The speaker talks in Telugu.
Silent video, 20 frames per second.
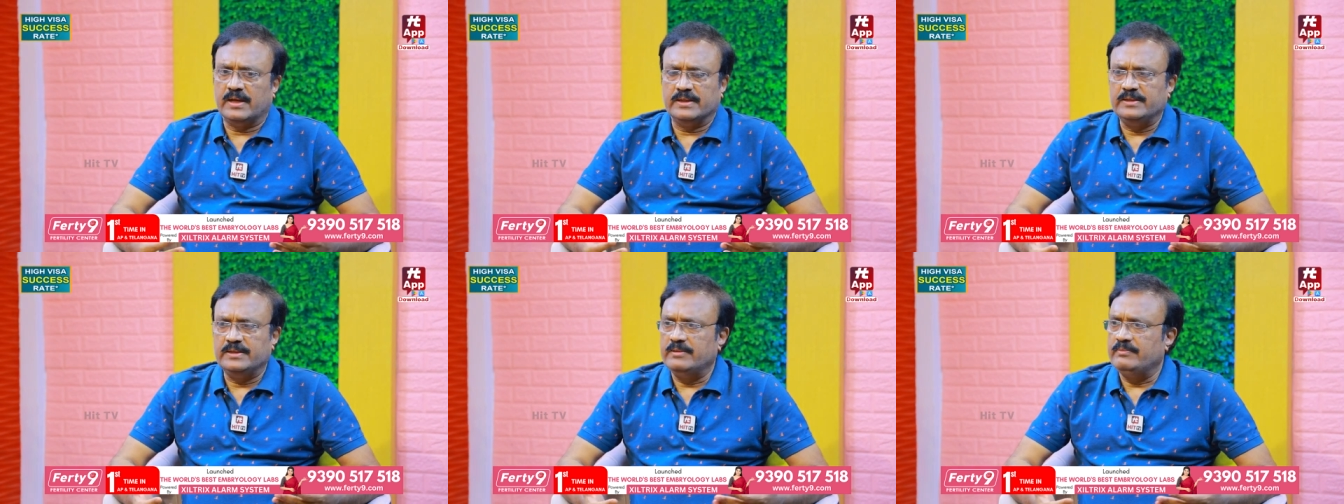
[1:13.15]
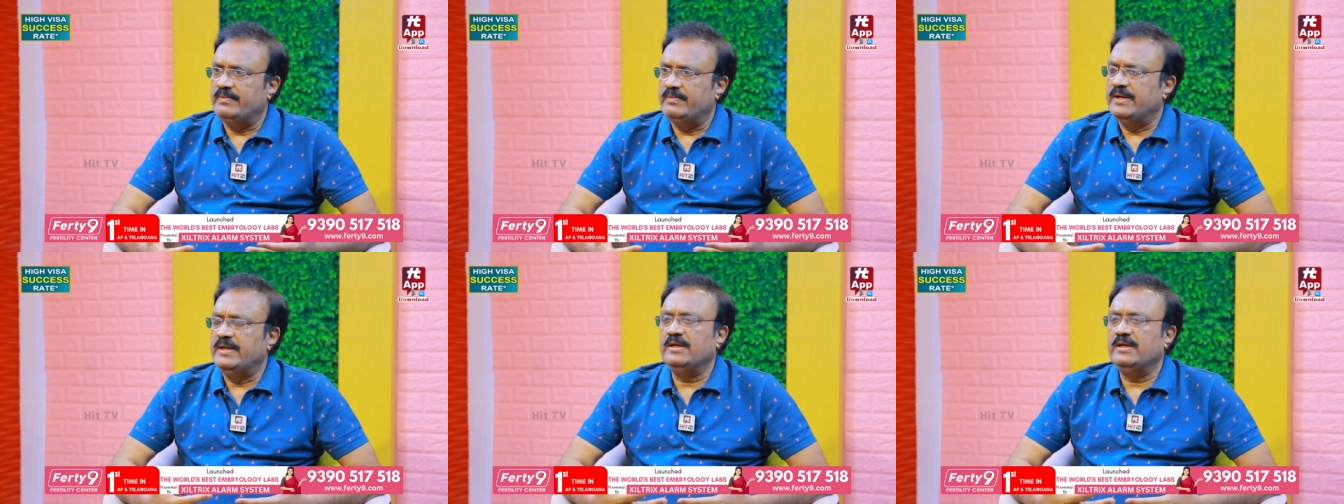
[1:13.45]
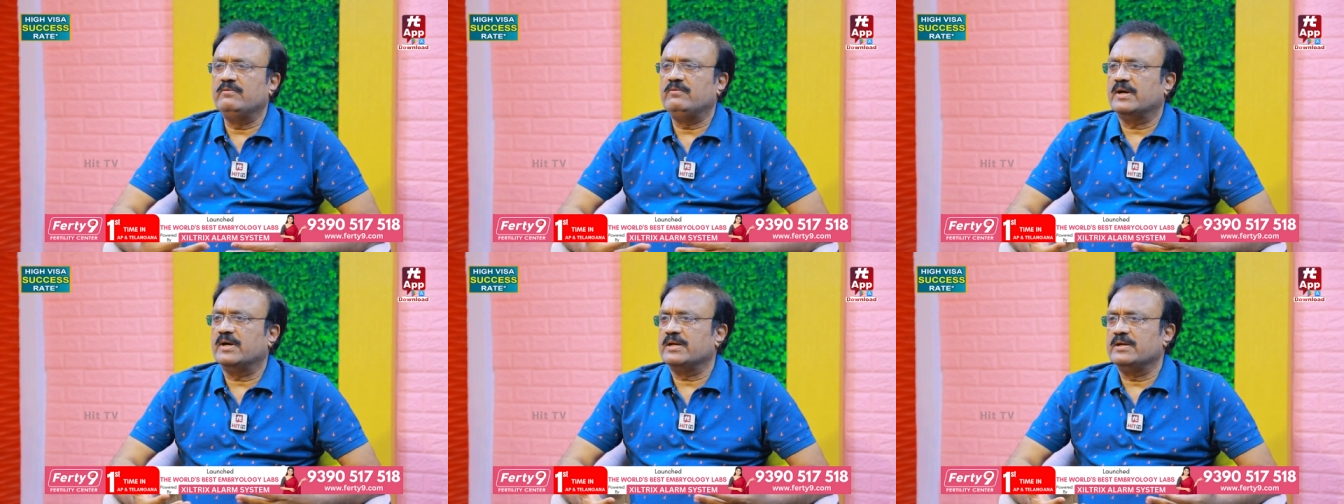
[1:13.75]
అది
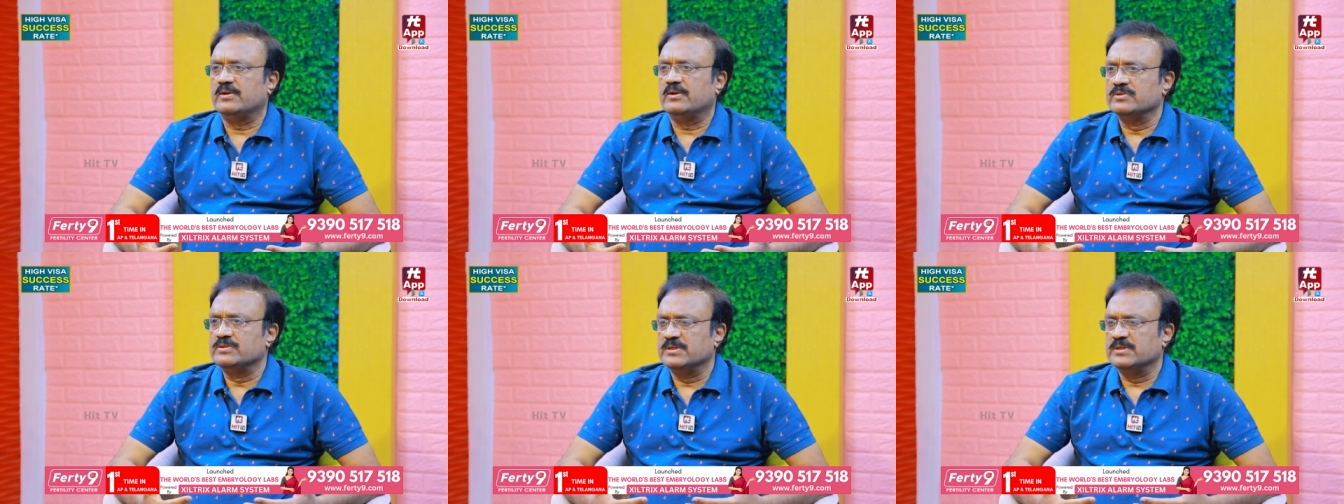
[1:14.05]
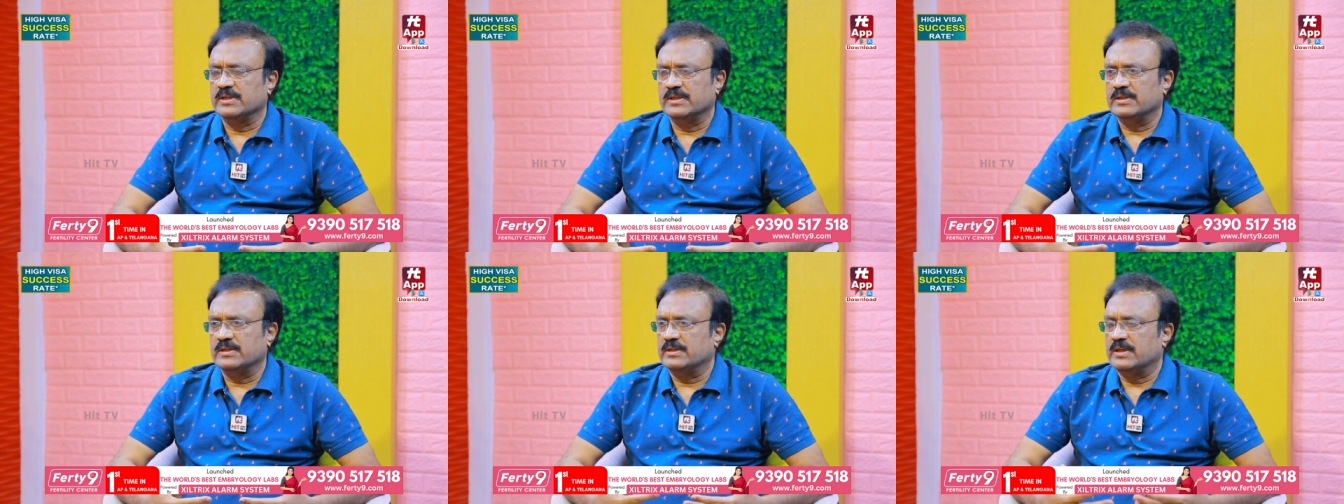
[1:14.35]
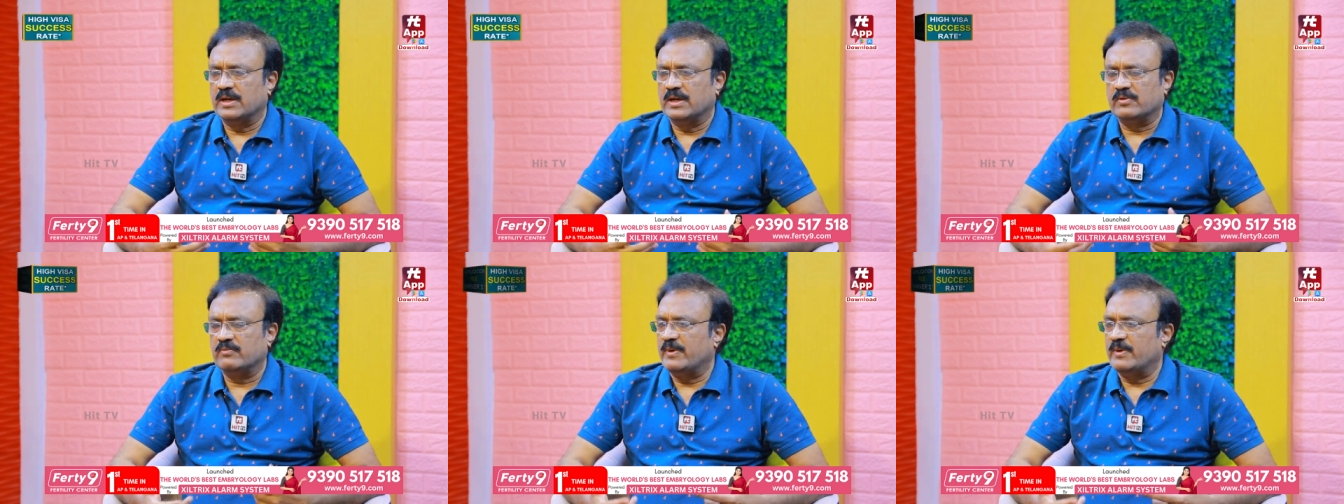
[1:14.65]
బిడ్డింగ్ వార్ నడుస్తుంది
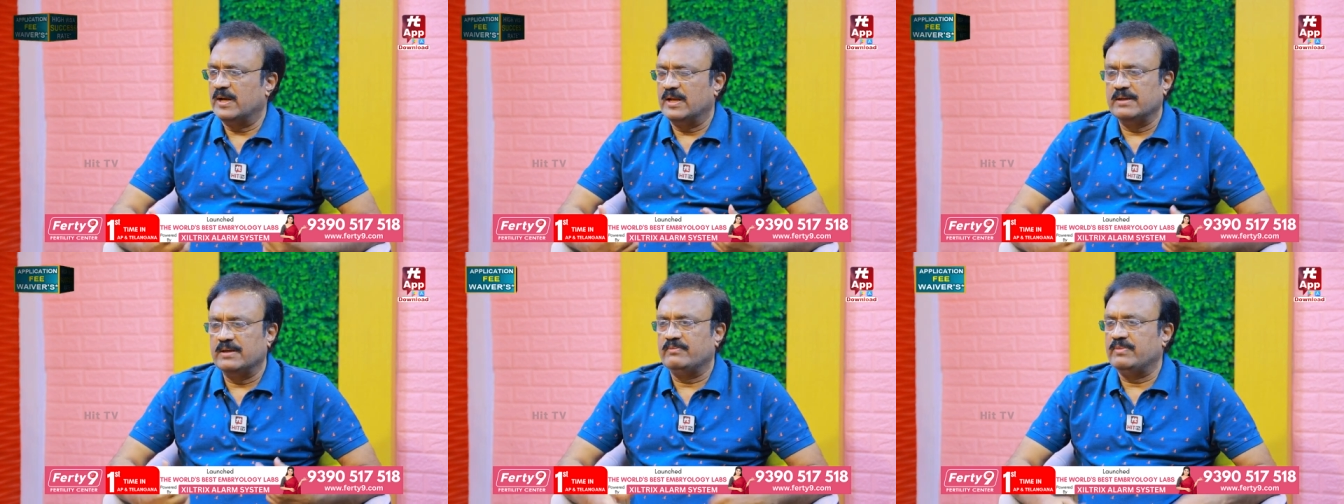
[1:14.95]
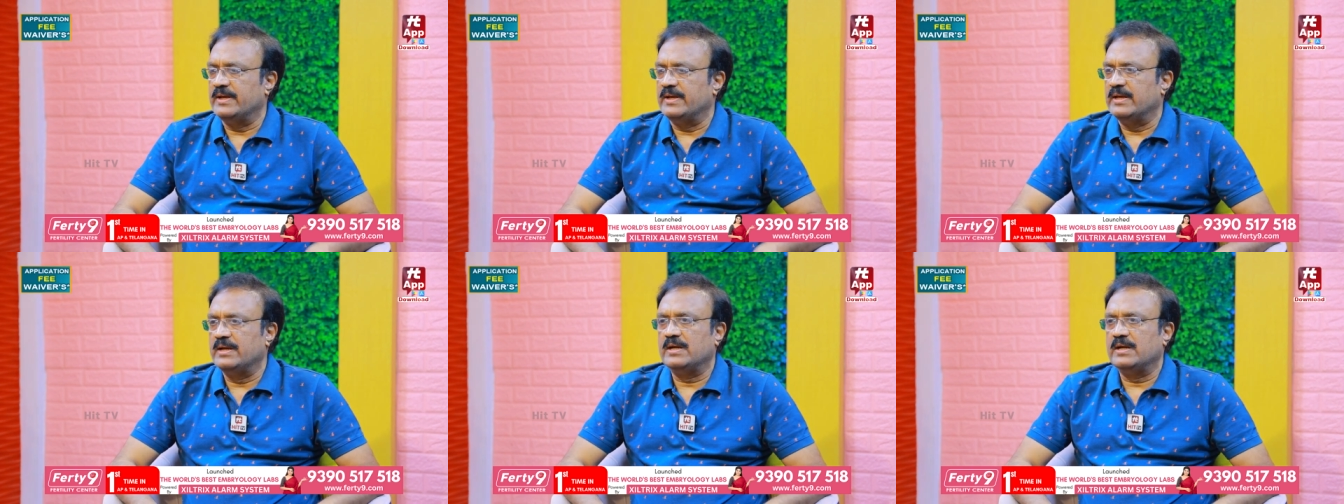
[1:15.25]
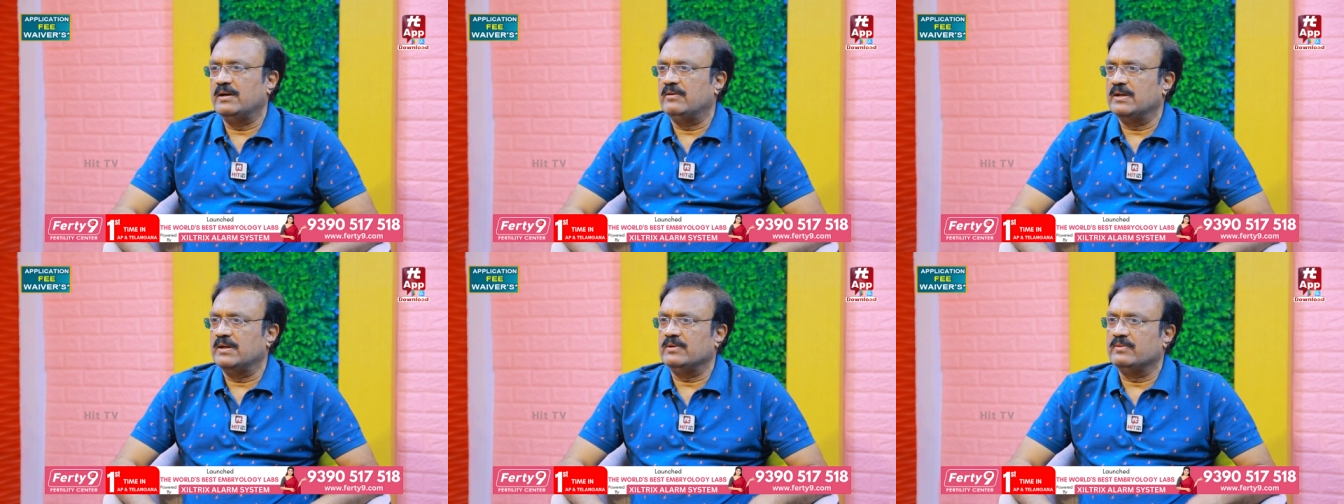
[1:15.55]
నాకు పలానా ప్లేయర్
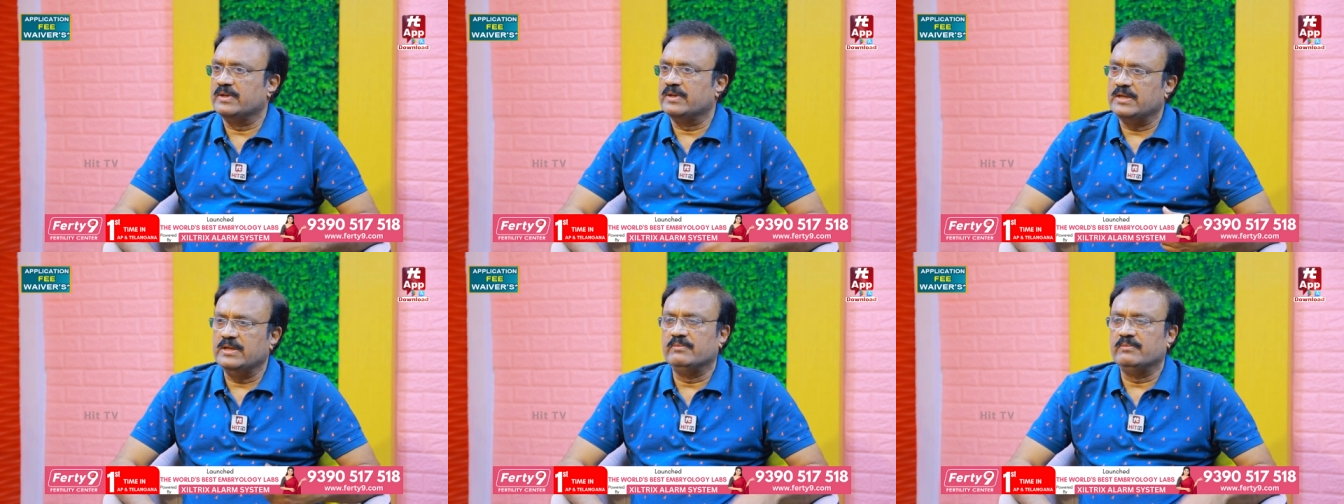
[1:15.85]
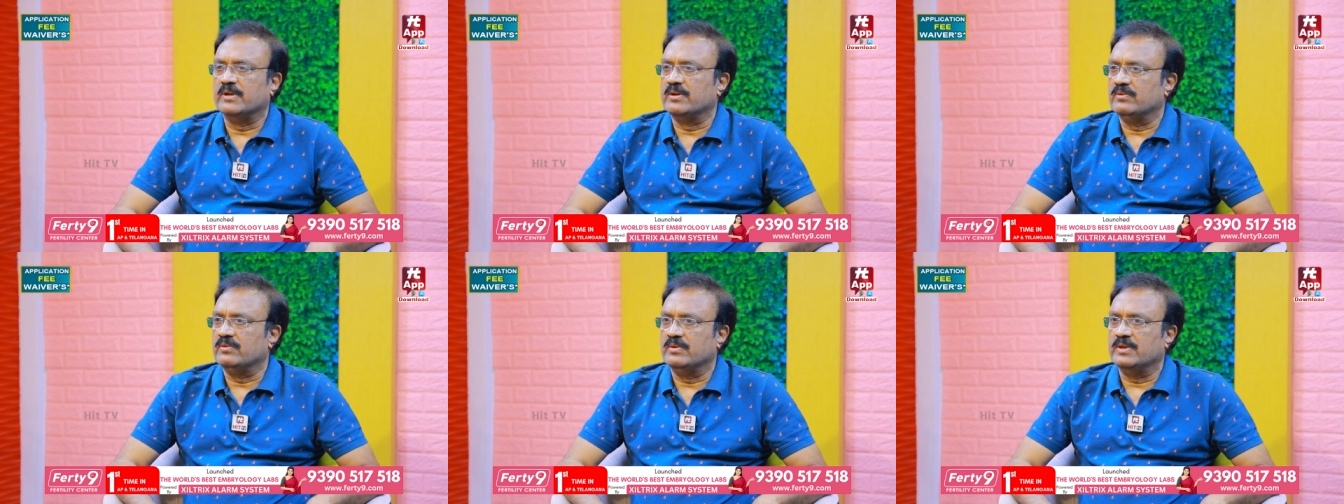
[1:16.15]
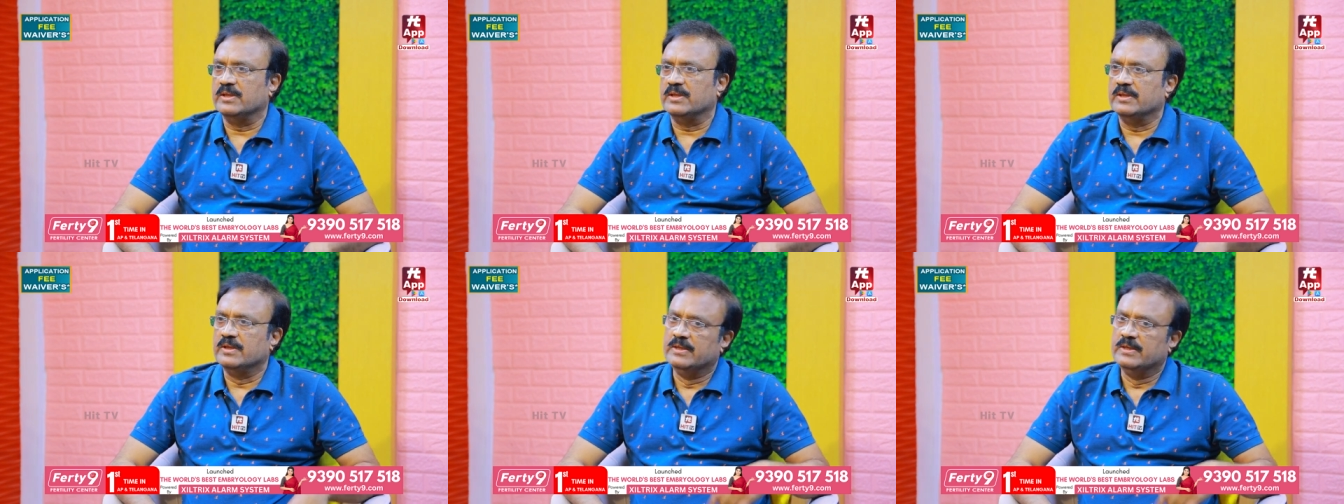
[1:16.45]
కావాలని ఒక టీం
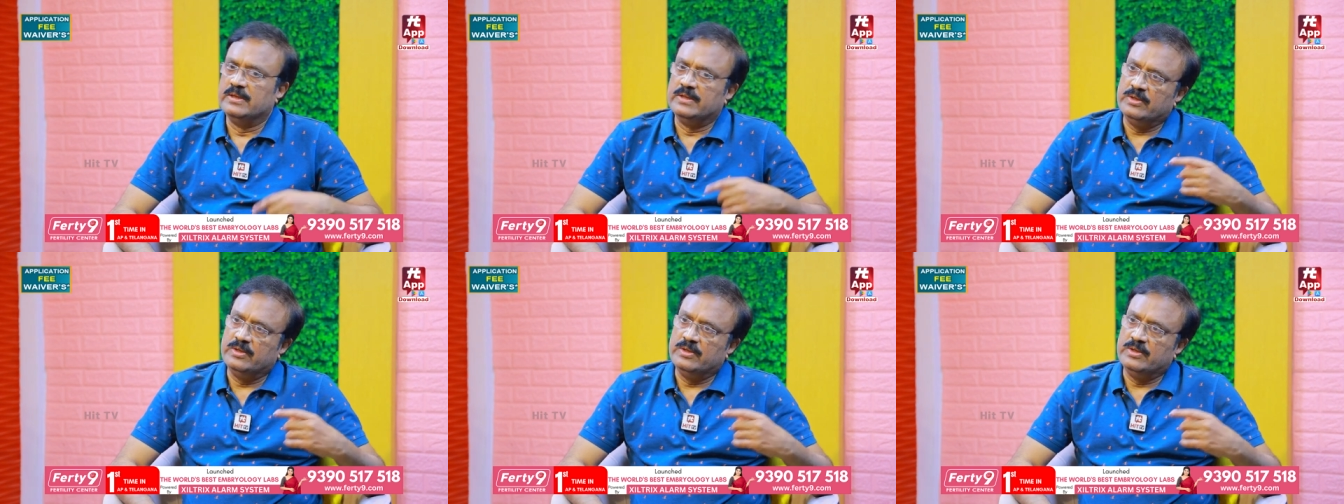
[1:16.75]
అనుకుంటుంది